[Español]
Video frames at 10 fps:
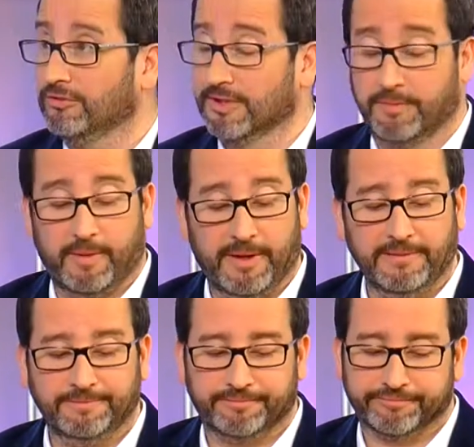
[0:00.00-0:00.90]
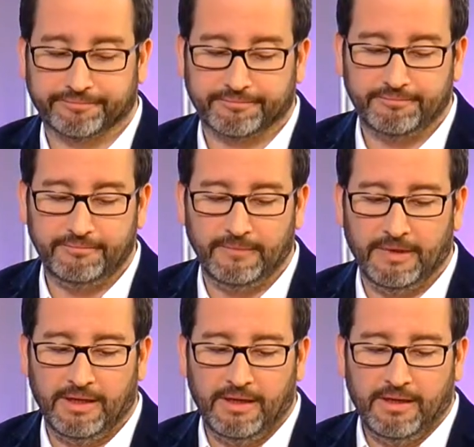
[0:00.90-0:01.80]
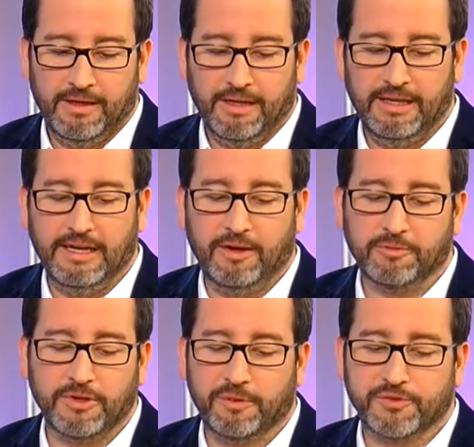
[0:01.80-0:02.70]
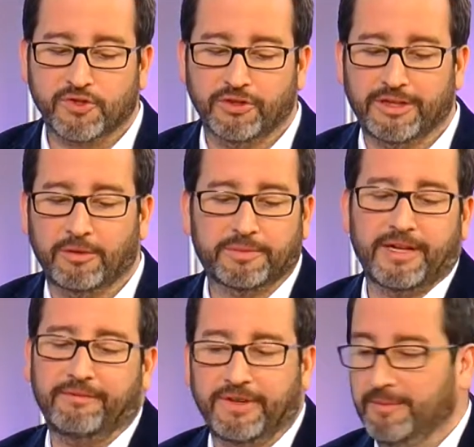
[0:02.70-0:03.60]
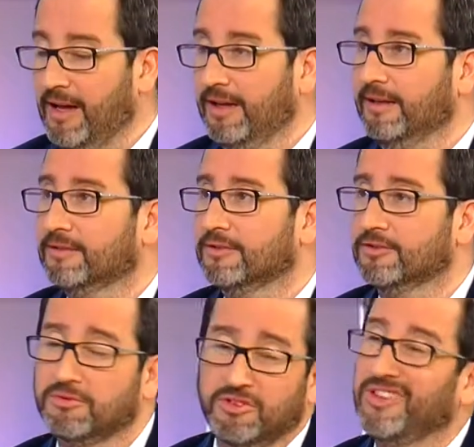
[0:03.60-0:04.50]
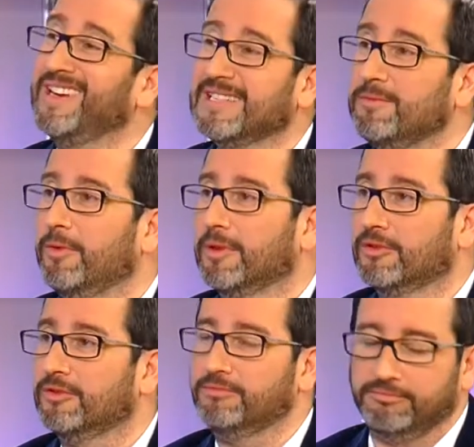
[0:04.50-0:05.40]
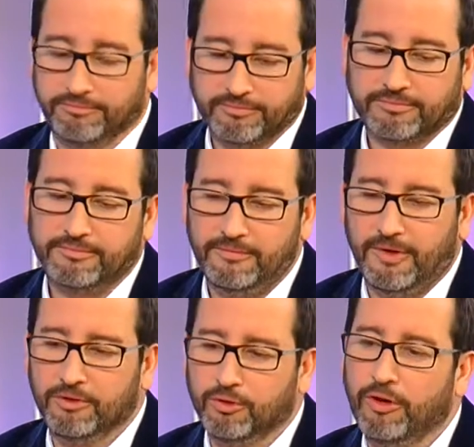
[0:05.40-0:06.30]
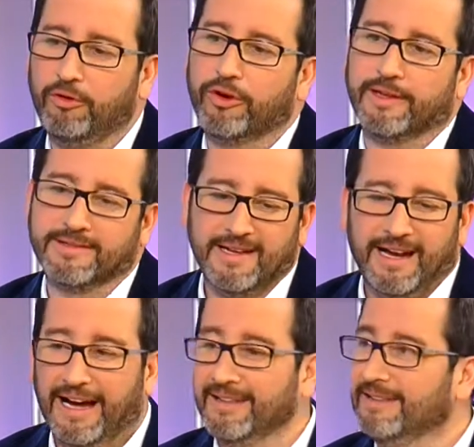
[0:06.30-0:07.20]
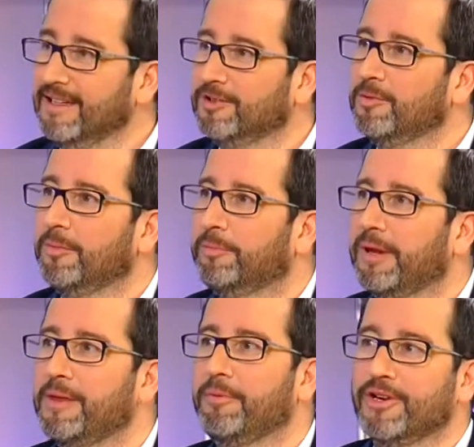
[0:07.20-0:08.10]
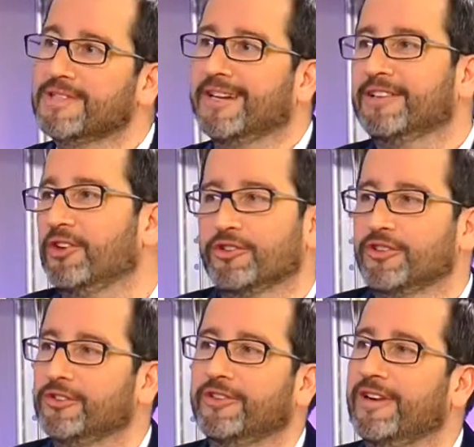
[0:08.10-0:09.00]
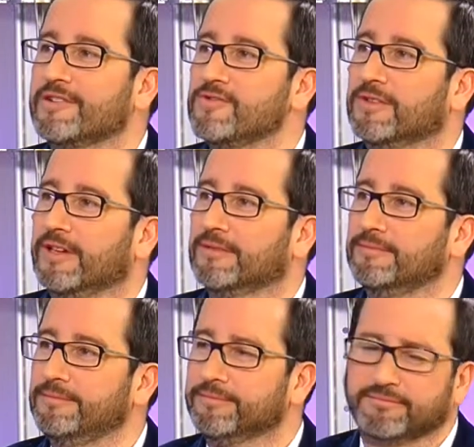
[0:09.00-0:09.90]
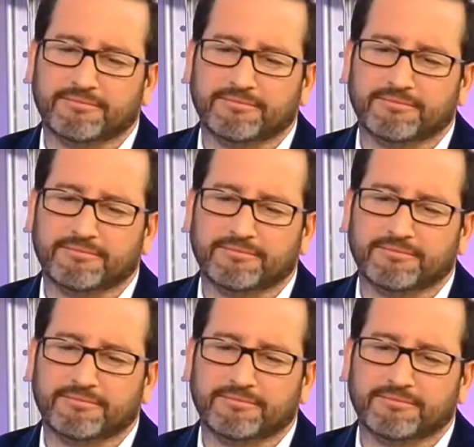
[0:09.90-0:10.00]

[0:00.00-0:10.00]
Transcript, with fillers: ser papá, y la, la, opción de adoptar viene más adelante. Entonces, cuando llegue ese momento, tú lo abordas. Antes es como predisponerse que estas otras no te van a resultar. Ah,